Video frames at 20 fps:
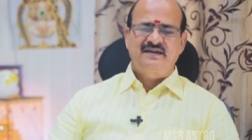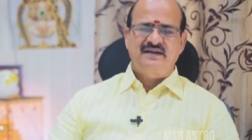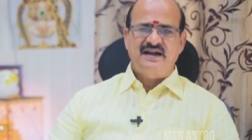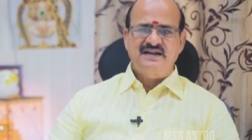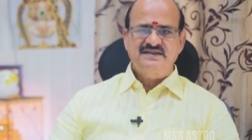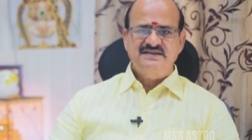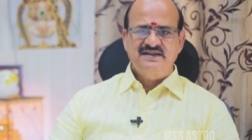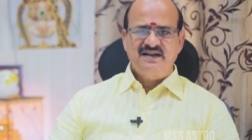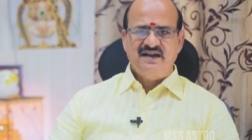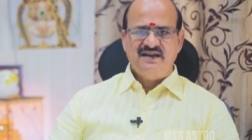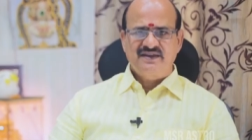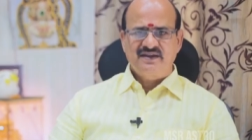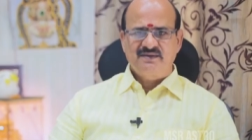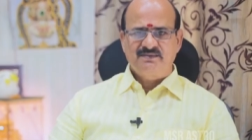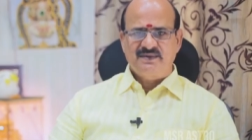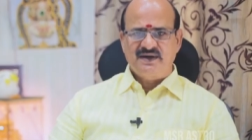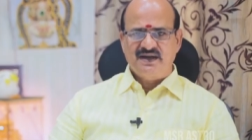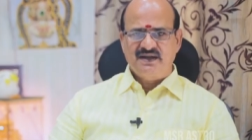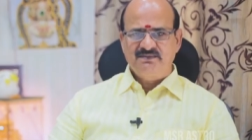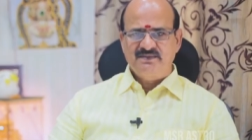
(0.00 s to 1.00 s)

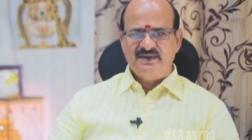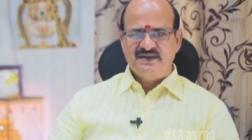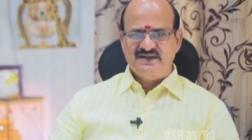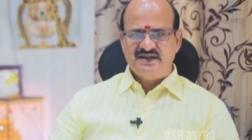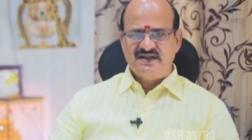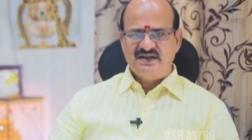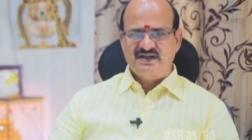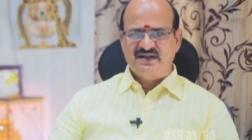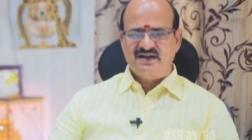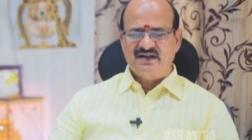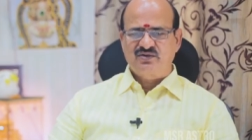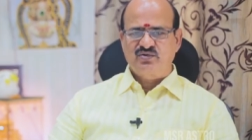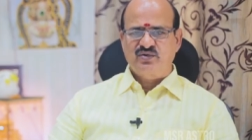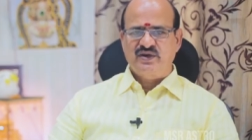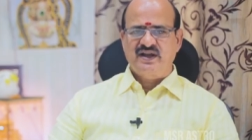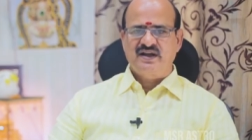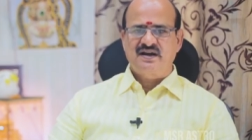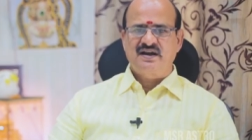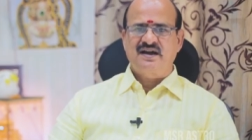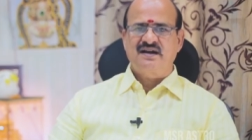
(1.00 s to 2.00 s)
ராசிநாதன் பலம்
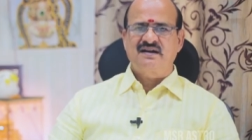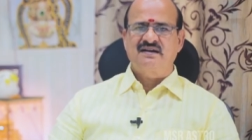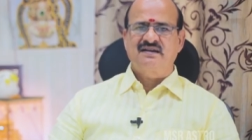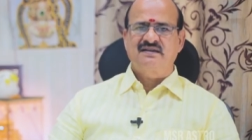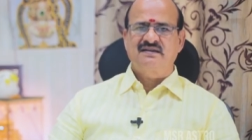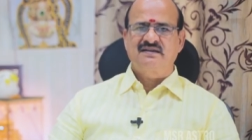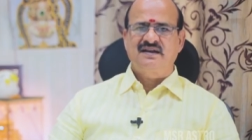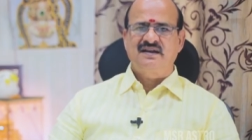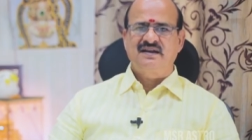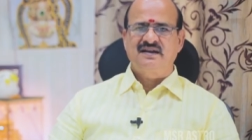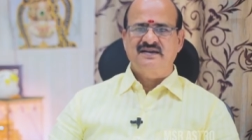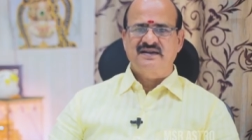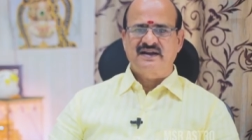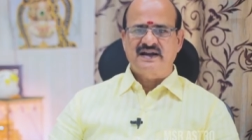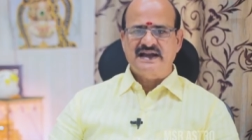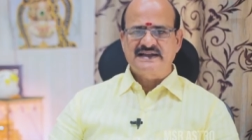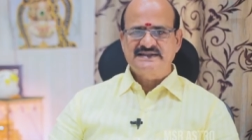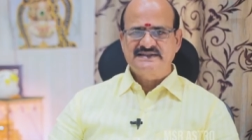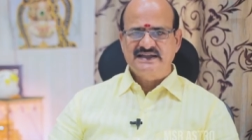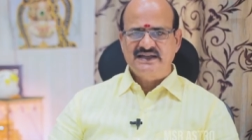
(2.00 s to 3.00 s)
பெற்றிருக்கக்கூடிய காரணத்தால் அந்த
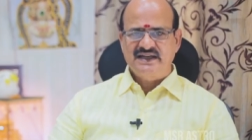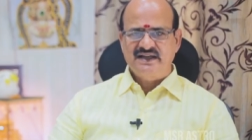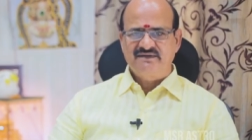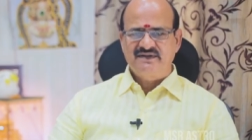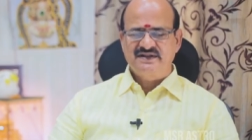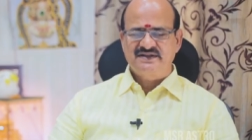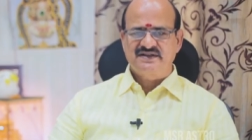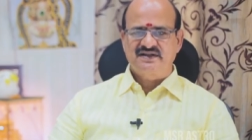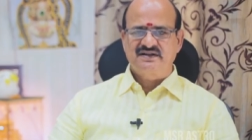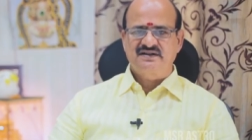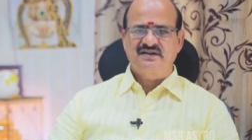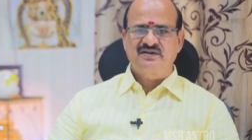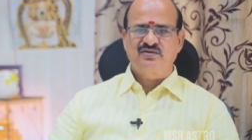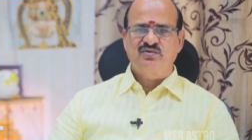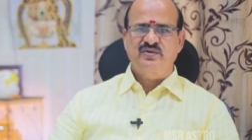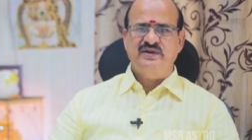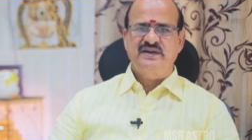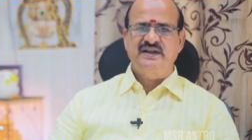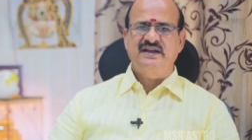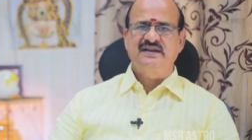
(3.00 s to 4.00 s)
ராசியிலே
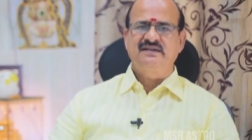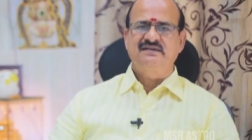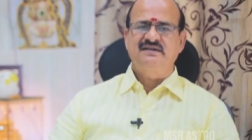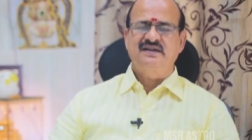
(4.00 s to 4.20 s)
வீற்றிருக்கக்கூடிய